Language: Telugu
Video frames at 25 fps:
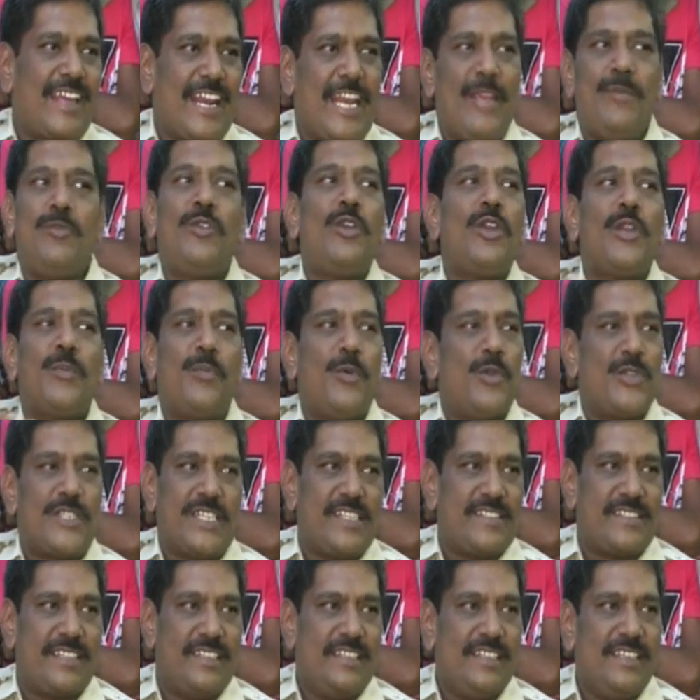క్రైమ్ను రిపోర్ట్
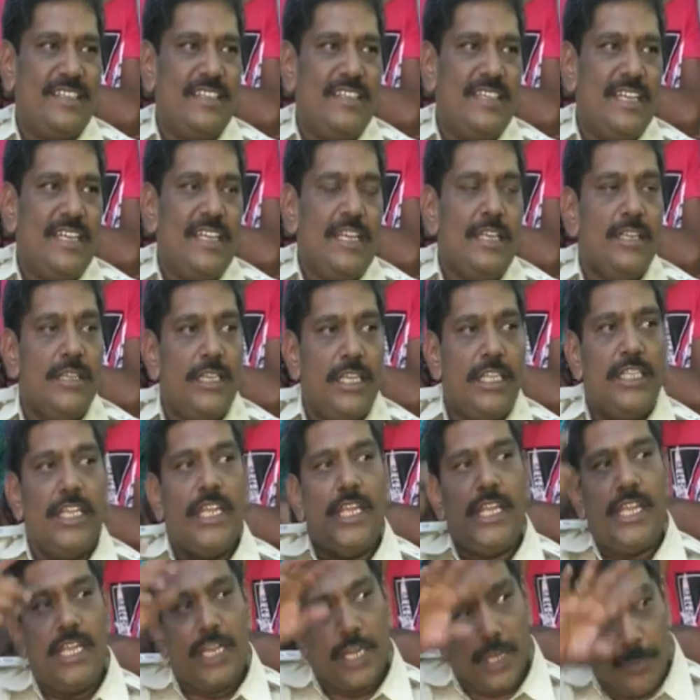చేసేది
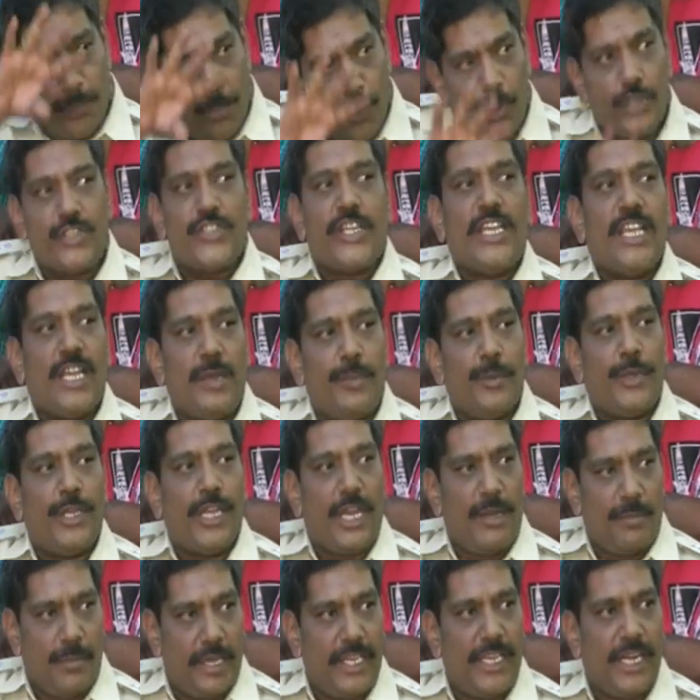ఇది రిపోర్ట్
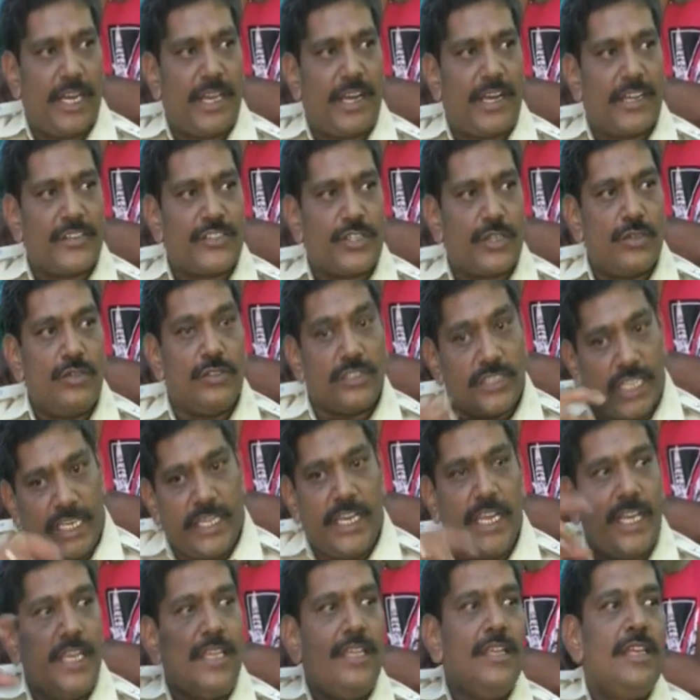చేయకపోయినా మహిళా రక్షకు
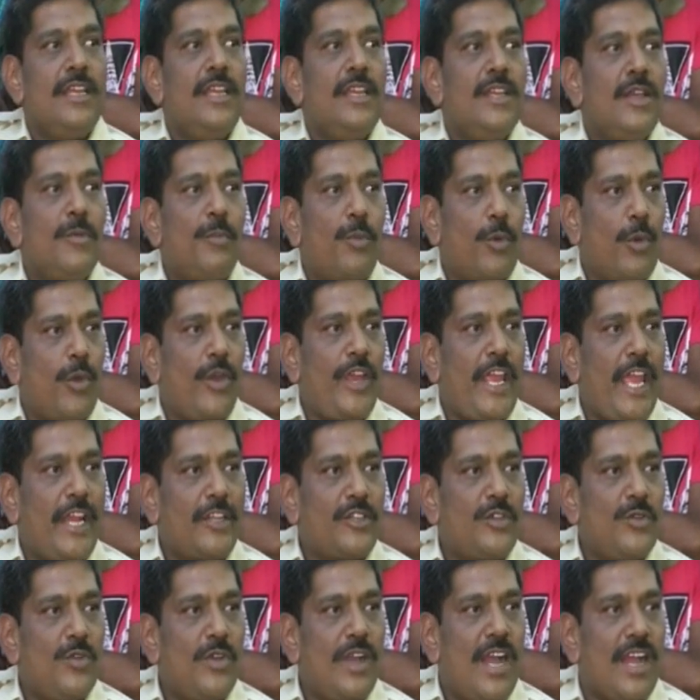తనే
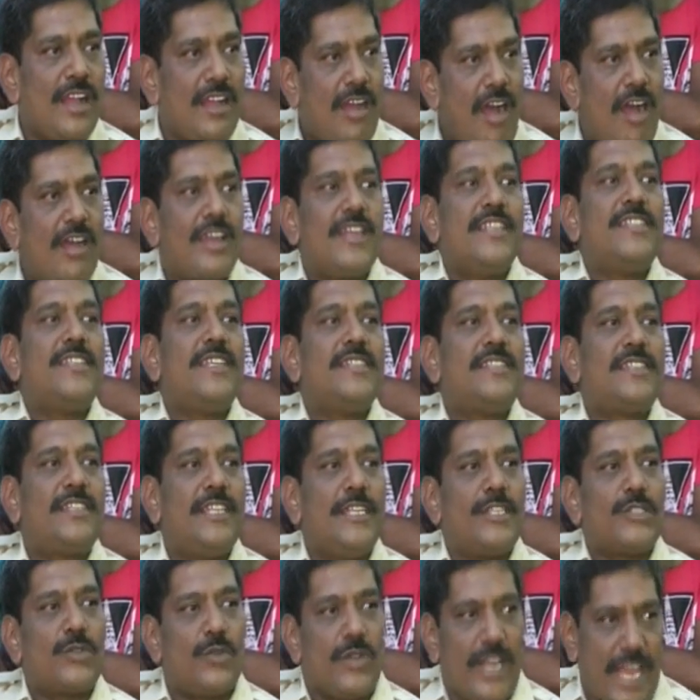ప్రోయాక్టివ్గా కాగ్నిజెన్స్
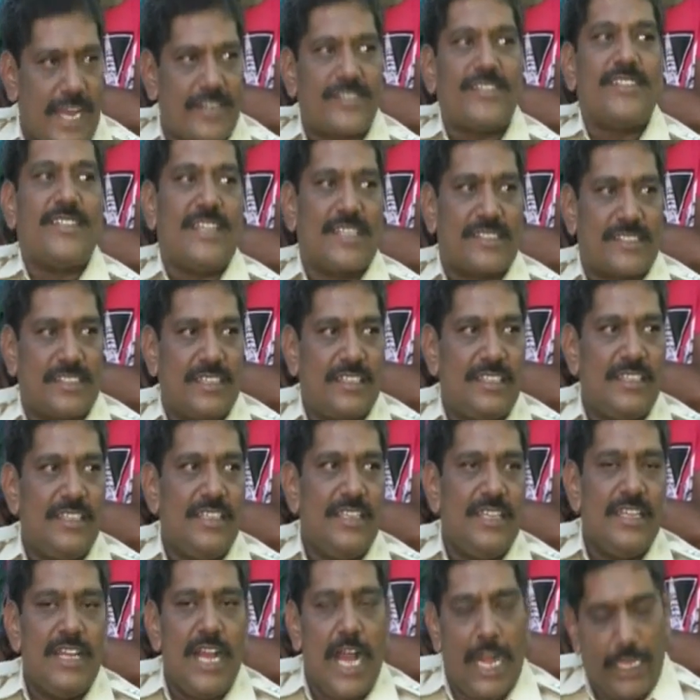తీసుకొని యాక్షన్ చేస్తుంది
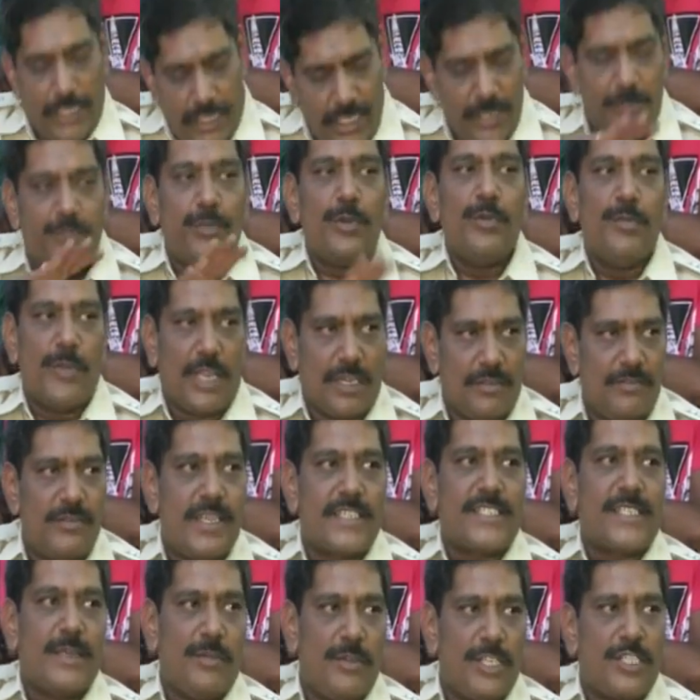అది ఇప్పుడు మనం
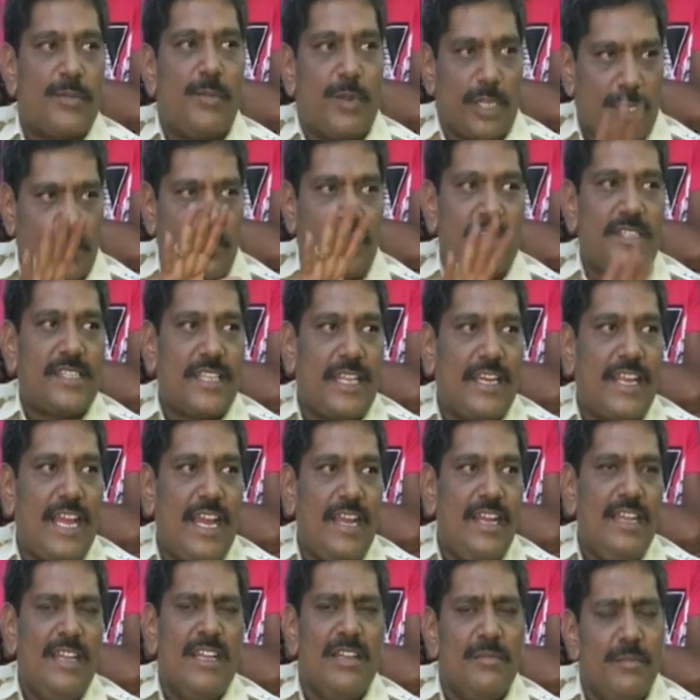ఎస్టాబ్లిష్
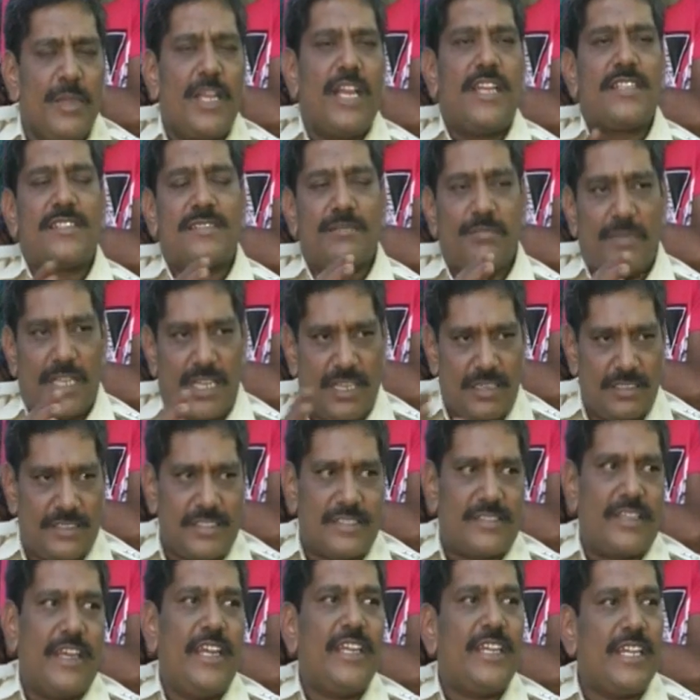మొట్టమొదటిసారిగా బికాజ్ మన
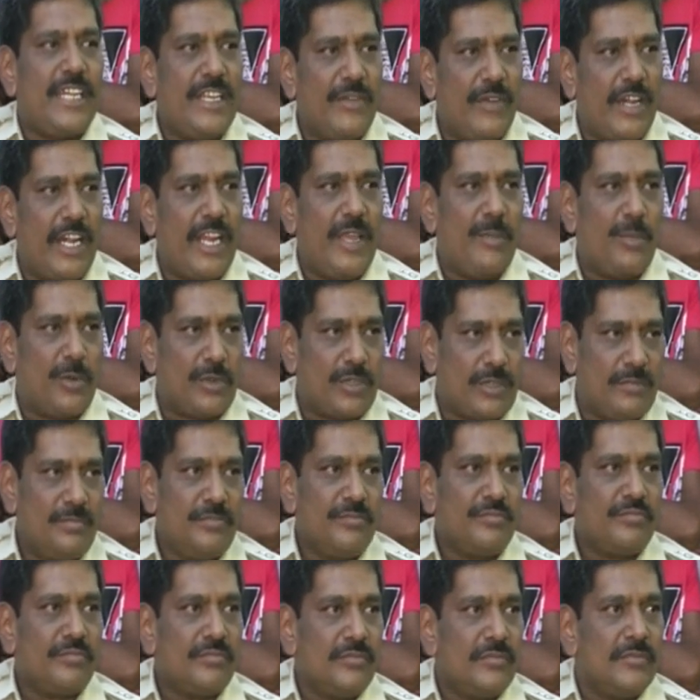స్టేట్ డివైడ్ అయిపోవటం
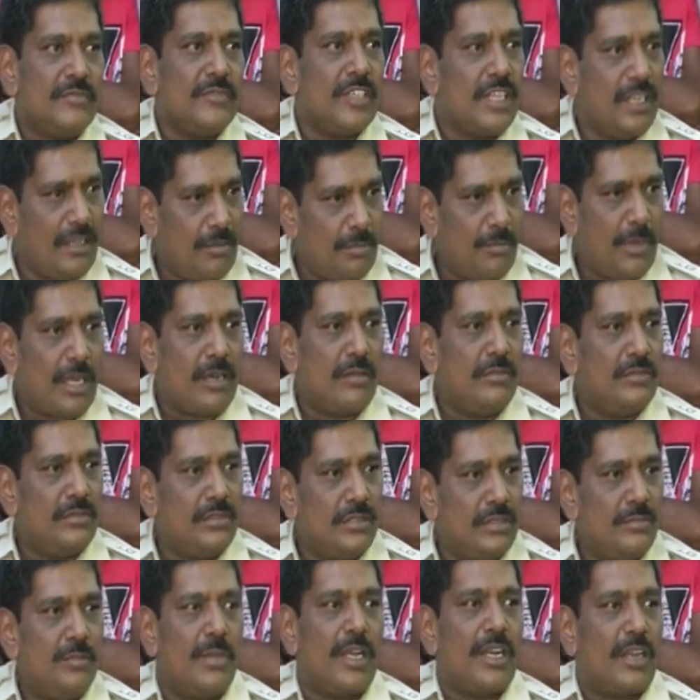
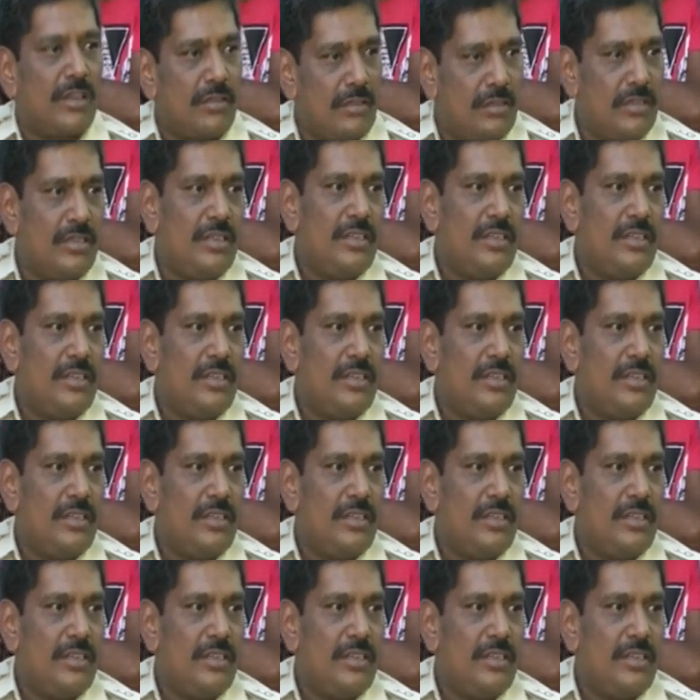మనము మన